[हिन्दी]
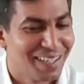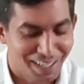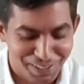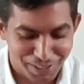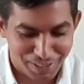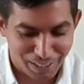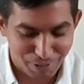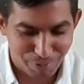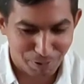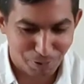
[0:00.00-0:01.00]
अच्छा
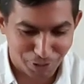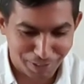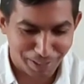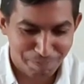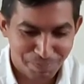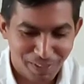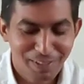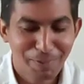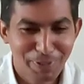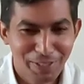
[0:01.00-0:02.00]
सेकंड वन होती है
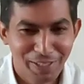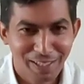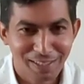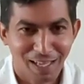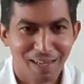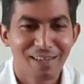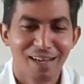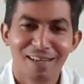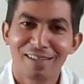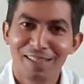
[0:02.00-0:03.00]
ये भी एक धारणा
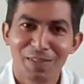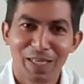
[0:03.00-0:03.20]
के